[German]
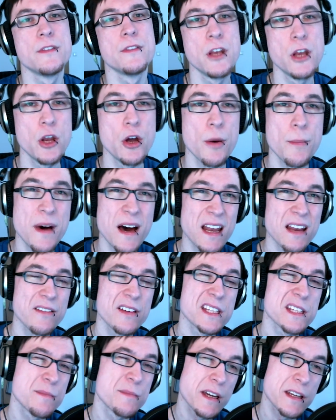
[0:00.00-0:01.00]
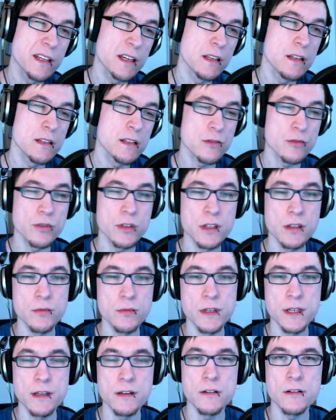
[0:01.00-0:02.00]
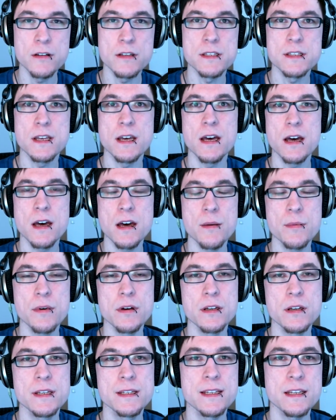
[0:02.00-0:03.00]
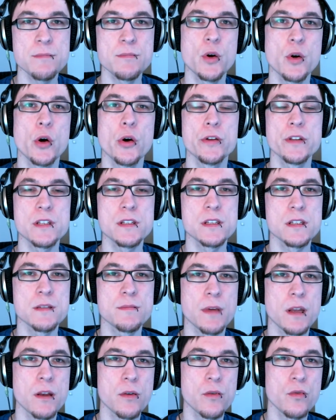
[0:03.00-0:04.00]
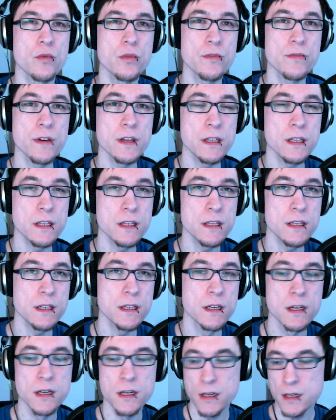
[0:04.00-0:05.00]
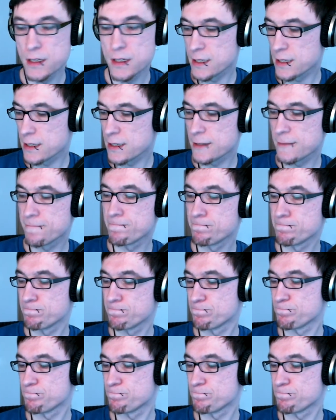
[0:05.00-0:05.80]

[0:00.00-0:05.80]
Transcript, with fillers: Normalerweise mache ich ja nicht so die Vlogs, aber ich dachte mir, heute ist es mal notwendig, denn